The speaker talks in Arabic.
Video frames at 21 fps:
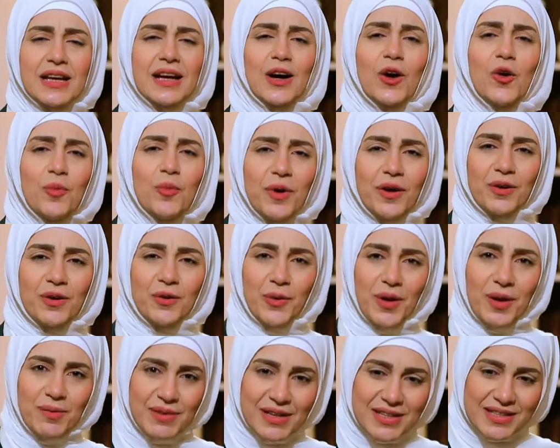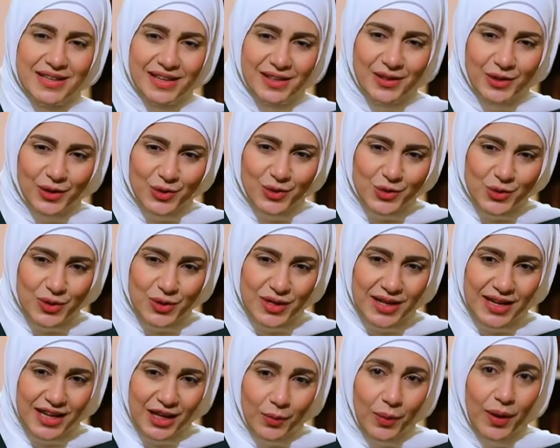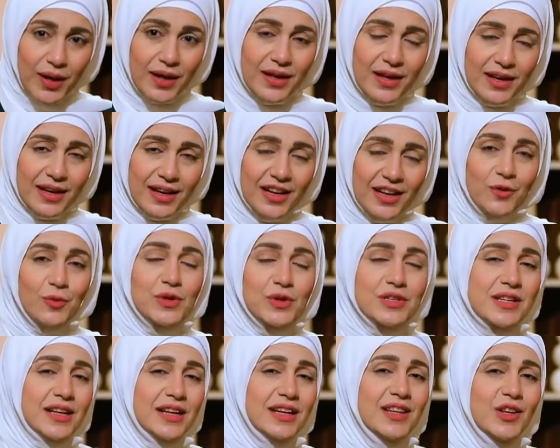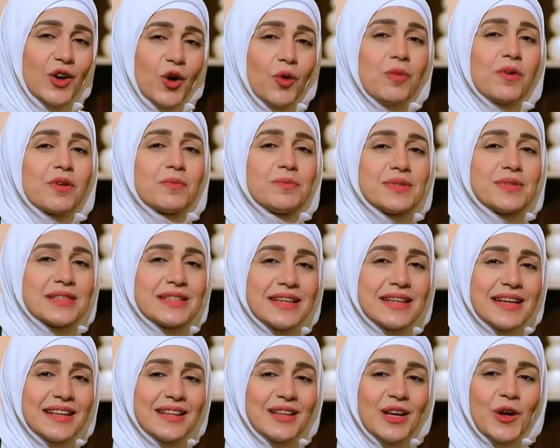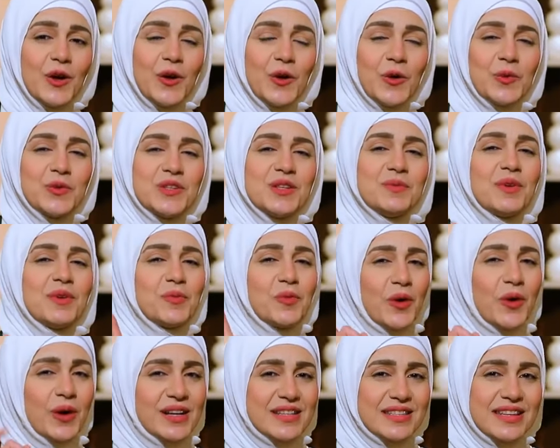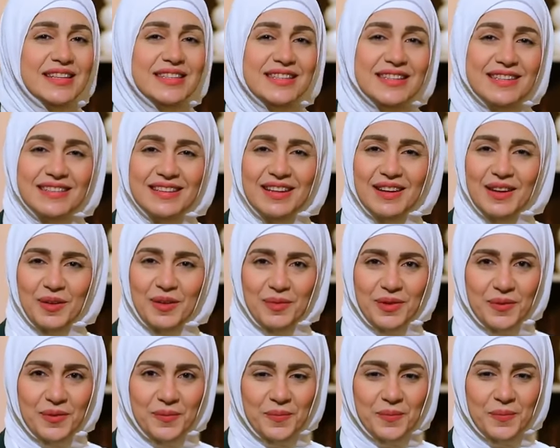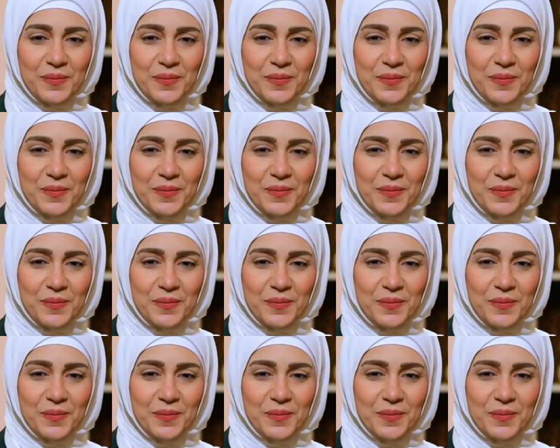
يا عمر ويبدا سيدنا رسول الله يوجه كلامه لسيدنا عمر بالذات ودي من معجزات سيدنا النبي